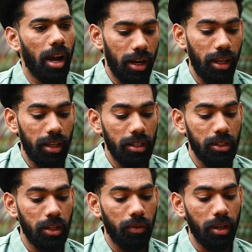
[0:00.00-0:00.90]
అంటే
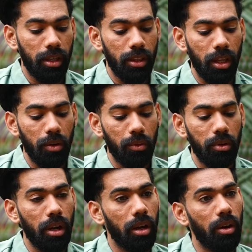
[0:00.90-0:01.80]
చివరికి
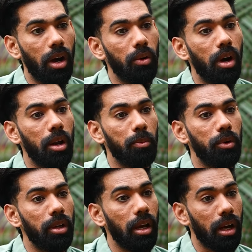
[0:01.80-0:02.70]
దేవుడు నాకు హను
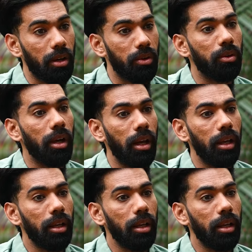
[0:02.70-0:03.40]
ఆర్పూడి గారిని కూడా